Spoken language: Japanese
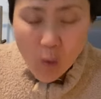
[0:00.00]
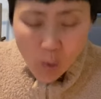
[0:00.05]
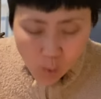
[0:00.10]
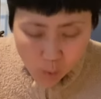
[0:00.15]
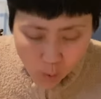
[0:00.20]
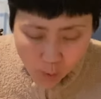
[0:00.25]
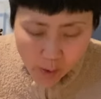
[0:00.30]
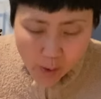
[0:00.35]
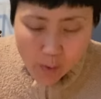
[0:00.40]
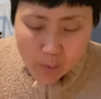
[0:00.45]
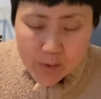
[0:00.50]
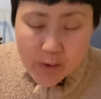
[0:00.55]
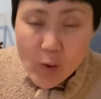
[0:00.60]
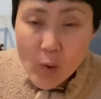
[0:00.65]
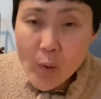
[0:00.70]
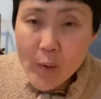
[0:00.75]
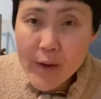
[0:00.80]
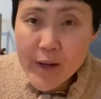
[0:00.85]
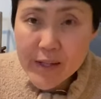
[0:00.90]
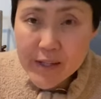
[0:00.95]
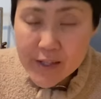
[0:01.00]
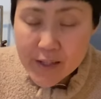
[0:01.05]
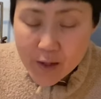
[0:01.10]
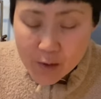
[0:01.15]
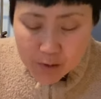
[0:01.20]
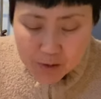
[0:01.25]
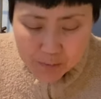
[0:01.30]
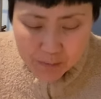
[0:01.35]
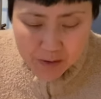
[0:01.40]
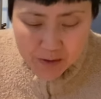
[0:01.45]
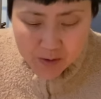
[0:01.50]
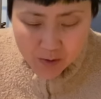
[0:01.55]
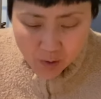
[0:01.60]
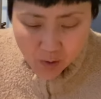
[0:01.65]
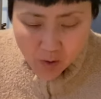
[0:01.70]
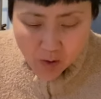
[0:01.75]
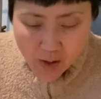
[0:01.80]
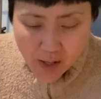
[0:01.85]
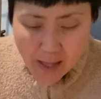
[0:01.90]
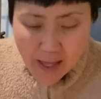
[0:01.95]
これを日本円に直します
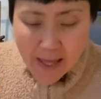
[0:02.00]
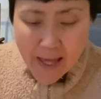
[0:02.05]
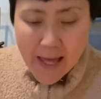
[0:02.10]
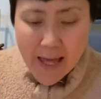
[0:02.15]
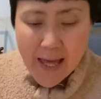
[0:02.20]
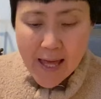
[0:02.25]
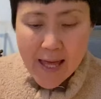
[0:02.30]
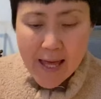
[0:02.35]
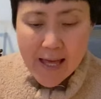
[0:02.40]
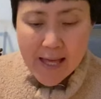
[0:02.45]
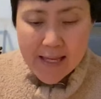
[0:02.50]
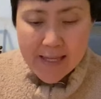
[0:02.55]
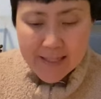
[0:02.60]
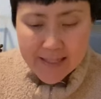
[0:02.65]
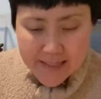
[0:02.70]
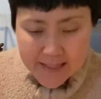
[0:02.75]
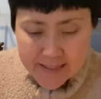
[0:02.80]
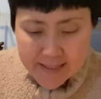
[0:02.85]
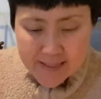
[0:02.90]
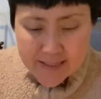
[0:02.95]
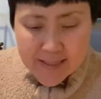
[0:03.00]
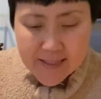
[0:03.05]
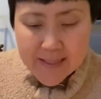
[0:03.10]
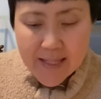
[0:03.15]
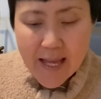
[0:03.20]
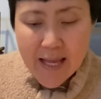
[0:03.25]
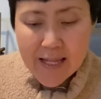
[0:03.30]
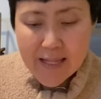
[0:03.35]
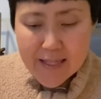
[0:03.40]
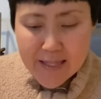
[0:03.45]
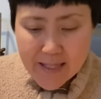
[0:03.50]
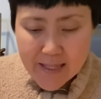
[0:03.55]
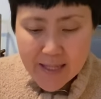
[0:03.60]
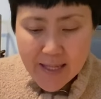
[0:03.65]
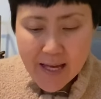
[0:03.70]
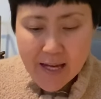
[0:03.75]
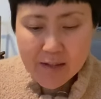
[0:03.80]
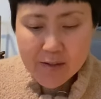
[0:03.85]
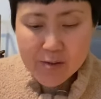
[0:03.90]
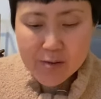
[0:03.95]
と、
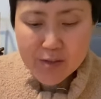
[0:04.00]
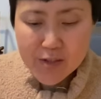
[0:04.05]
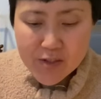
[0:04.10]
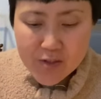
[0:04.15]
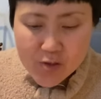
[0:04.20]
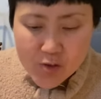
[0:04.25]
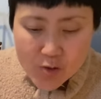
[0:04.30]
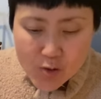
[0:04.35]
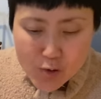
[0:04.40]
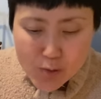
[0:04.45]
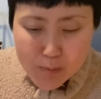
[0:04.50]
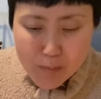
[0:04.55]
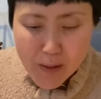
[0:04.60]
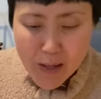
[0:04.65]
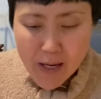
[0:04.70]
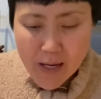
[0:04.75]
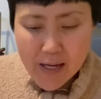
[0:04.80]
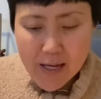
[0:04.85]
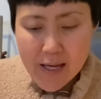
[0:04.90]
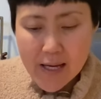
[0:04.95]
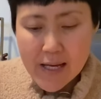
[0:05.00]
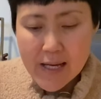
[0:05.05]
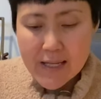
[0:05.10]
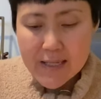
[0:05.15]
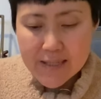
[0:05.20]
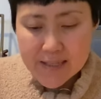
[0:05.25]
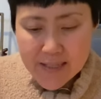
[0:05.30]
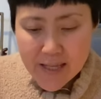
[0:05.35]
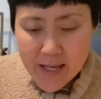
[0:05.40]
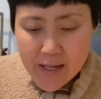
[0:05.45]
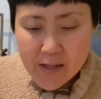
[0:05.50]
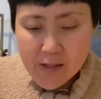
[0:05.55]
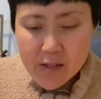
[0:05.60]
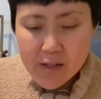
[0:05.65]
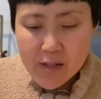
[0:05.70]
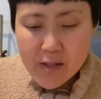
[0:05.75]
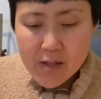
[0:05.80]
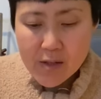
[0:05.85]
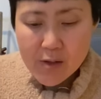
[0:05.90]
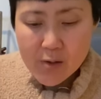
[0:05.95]
1220万
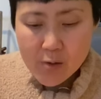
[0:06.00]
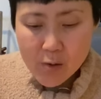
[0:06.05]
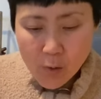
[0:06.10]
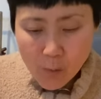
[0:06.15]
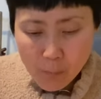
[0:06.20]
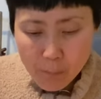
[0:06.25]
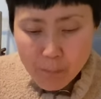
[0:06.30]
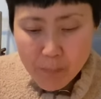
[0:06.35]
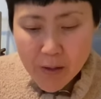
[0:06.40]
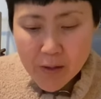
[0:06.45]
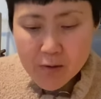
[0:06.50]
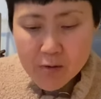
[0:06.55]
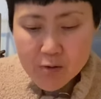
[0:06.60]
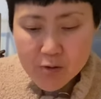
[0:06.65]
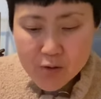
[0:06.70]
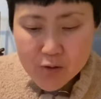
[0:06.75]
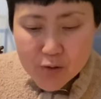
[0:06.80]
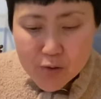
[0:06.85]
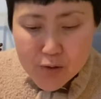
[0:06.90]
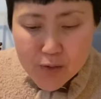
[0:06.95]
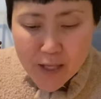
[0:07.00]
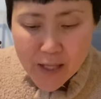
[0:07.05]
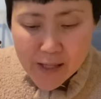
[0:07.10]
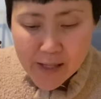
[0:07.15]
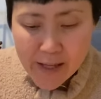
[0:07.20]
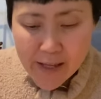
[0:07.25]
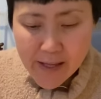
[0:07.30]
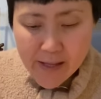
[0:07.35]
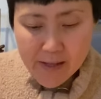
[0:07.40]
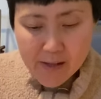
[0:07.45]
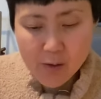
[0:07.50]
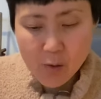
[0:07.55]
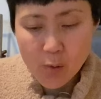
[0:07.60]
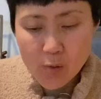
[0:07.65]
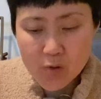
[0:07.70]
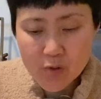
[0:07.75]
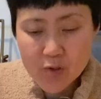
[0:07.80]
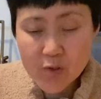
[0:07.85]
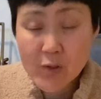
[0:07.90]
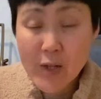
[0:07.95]
1617円
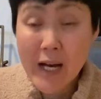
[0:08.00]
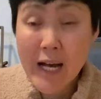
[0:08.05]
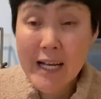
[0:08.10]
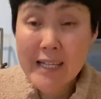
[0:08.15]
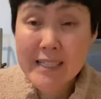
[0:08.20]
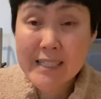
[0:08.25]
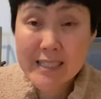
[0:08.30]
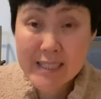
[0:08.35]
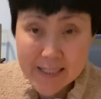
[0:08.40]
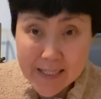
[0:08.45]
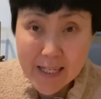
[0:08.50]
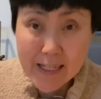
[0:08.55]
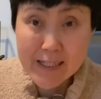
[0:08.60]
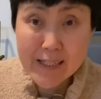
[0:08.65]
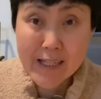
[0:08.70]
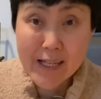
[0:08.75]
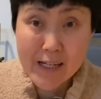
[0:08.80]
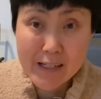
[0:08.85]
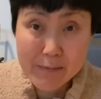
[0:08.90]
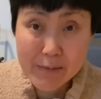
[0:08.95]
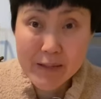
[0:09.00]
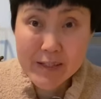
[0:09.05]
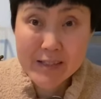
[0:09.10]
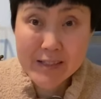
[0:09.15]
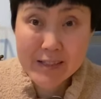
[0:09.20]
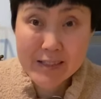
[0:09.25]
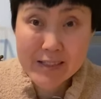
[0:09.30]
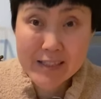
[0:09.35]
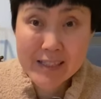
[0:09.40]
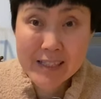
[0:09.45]
68銭になります。